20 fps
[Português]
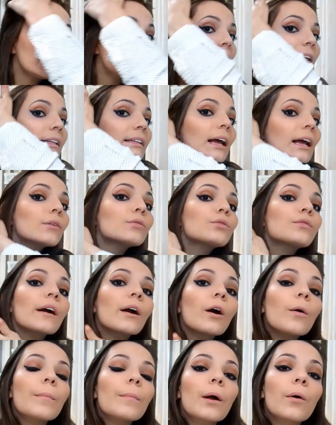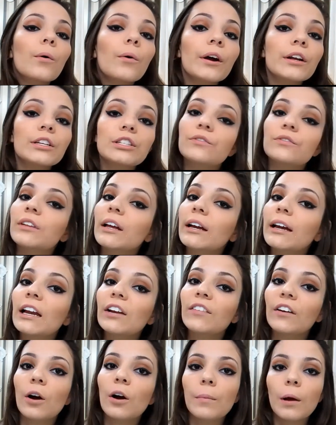Então, tu vai comprar um corretivo
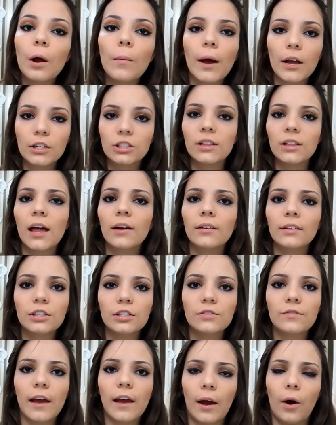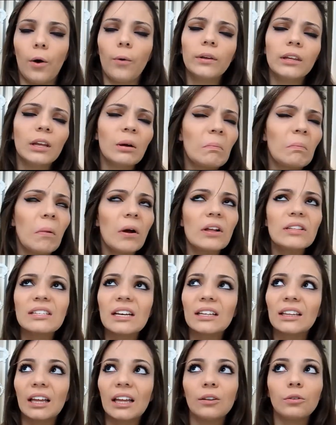daquele, vai comprar o mais claro que tiver. Ou então pode ser
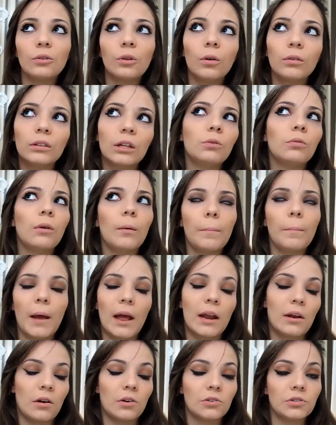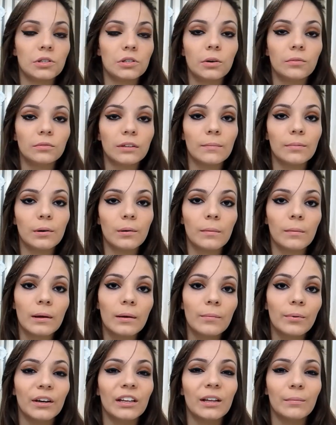até do tom da tua pele. Eu acho que não tem
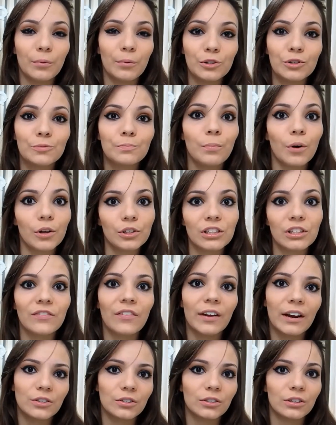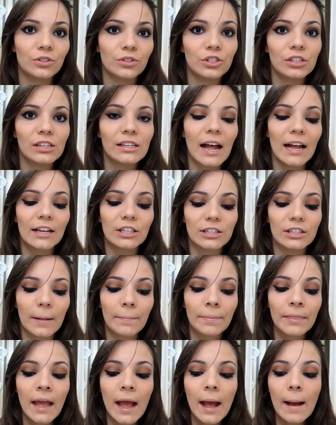problema, porque depois pode ter várias outras utilidades, né?